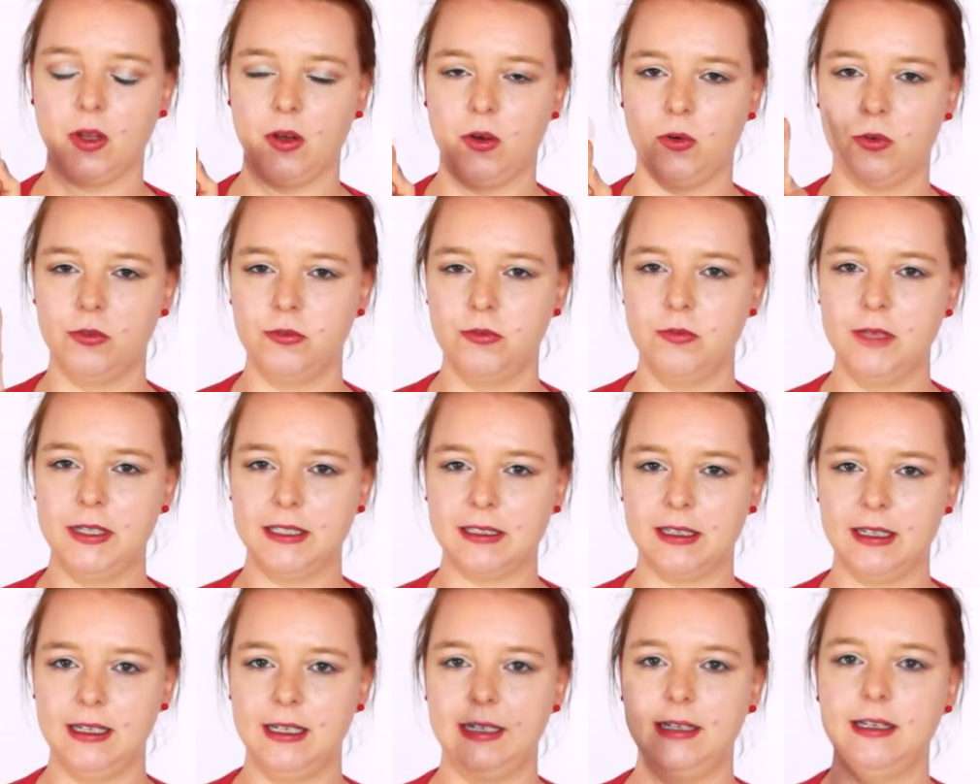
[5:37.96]
On vous
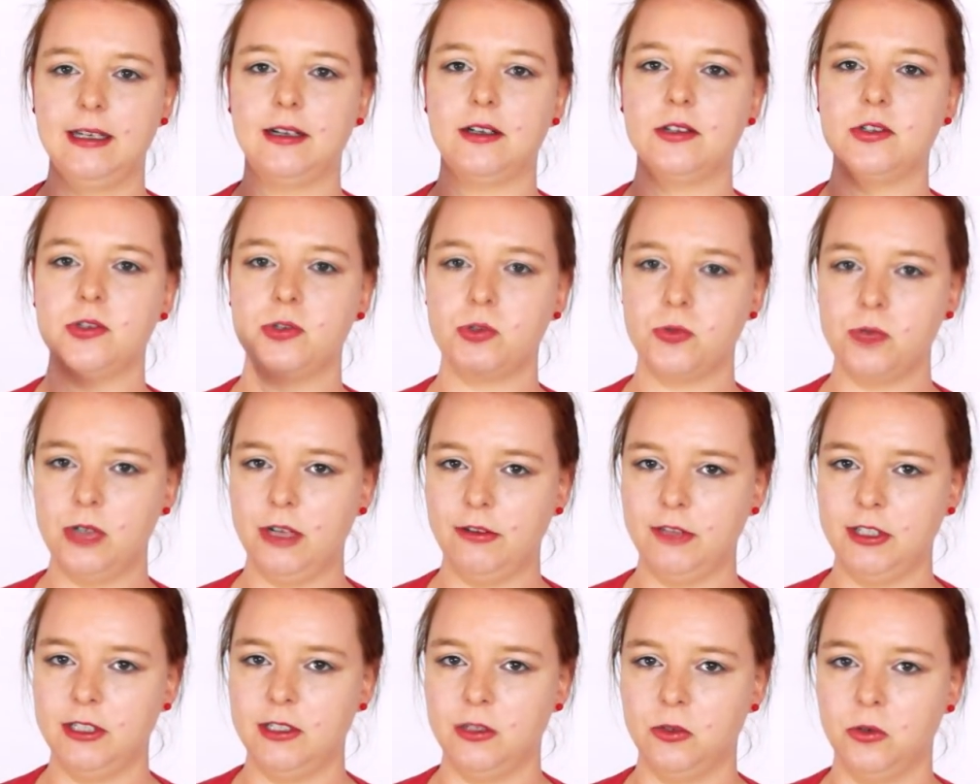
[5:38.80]
mettra les liens sous la
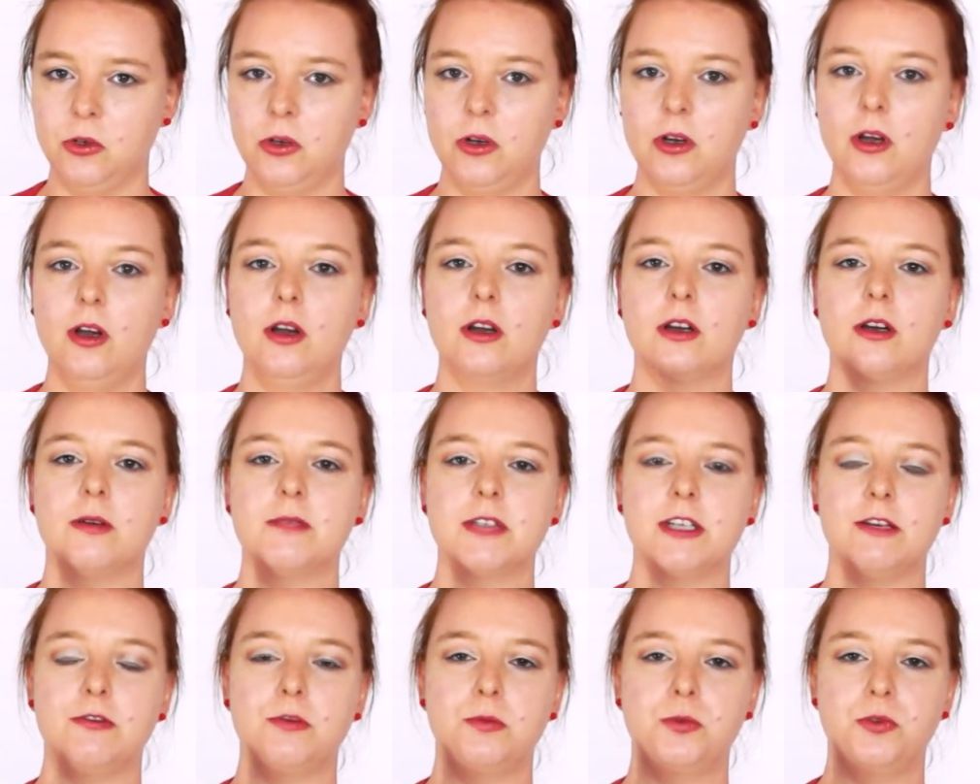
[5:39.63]
vidéo, comme
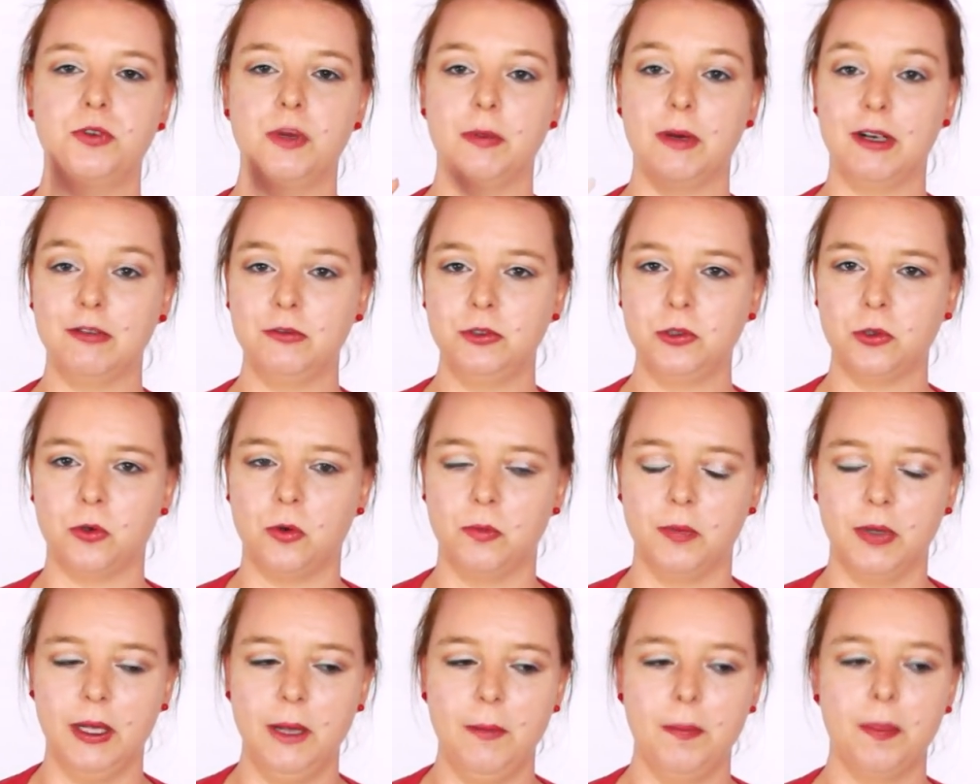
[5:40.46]
ça vous pouvez pas vous
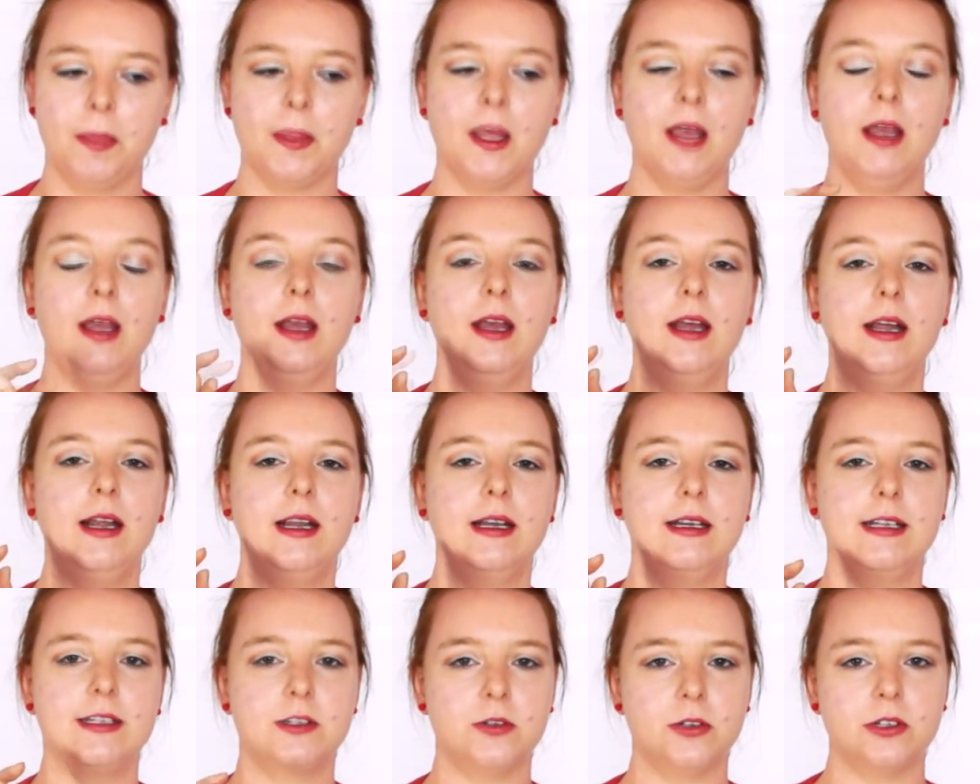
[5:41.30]
tromper.
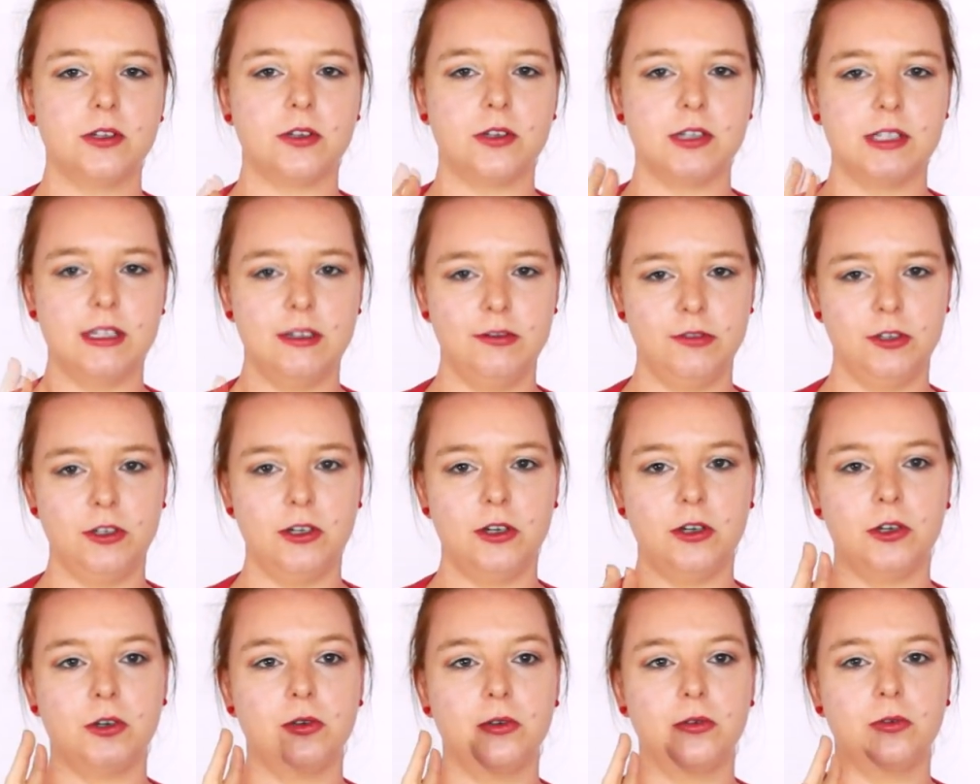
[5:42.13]
Les autres
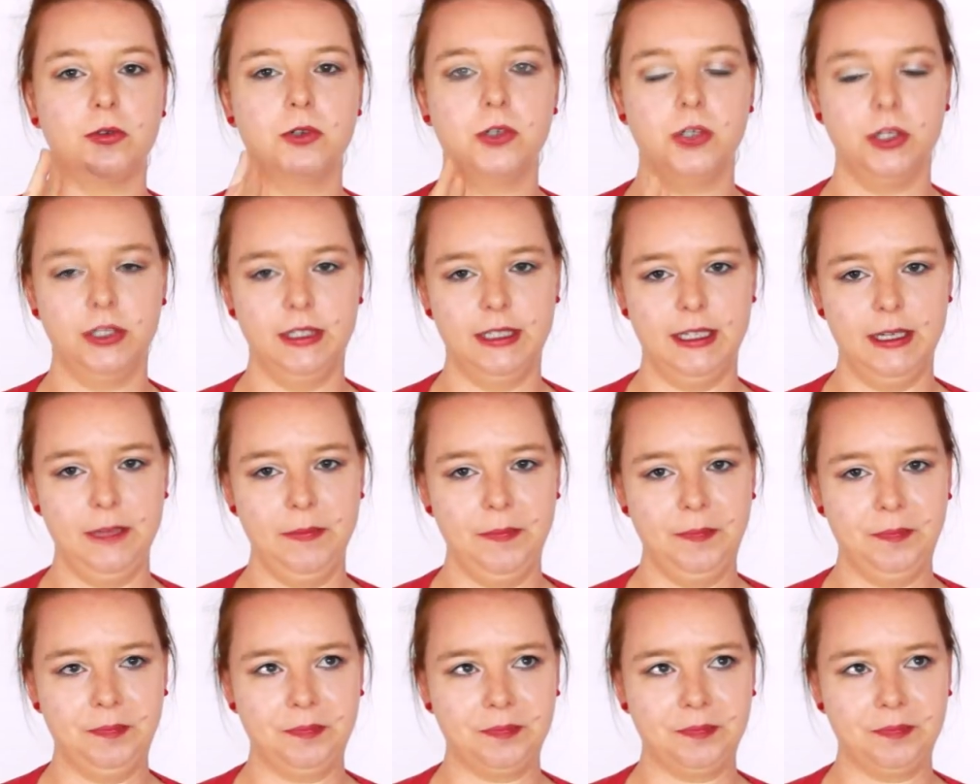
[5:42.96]
éleveurs que l'on connaît,